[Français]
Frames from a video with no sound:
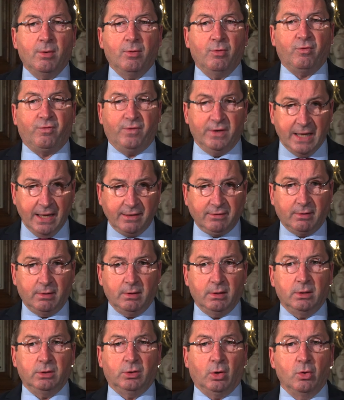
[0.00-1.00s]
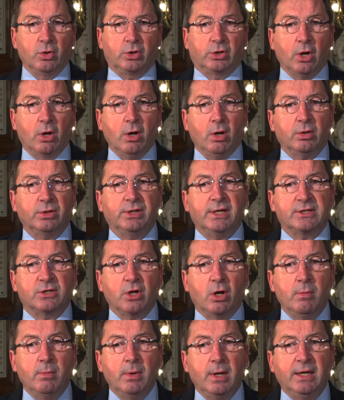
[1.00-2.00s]
fais naître dans le cœur des
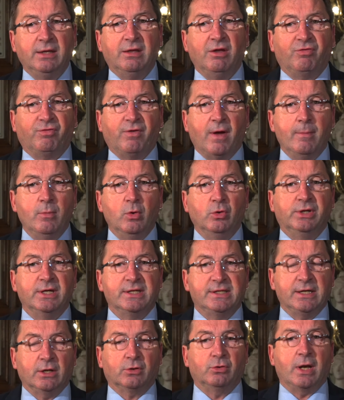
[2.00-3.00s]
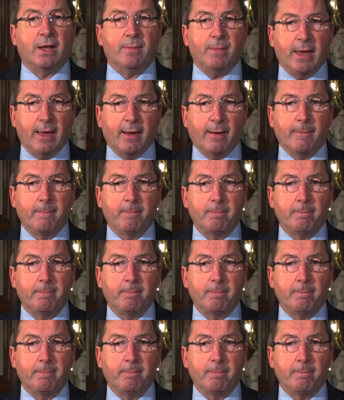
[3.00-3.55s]
hommes et des femmes le désir de la mer.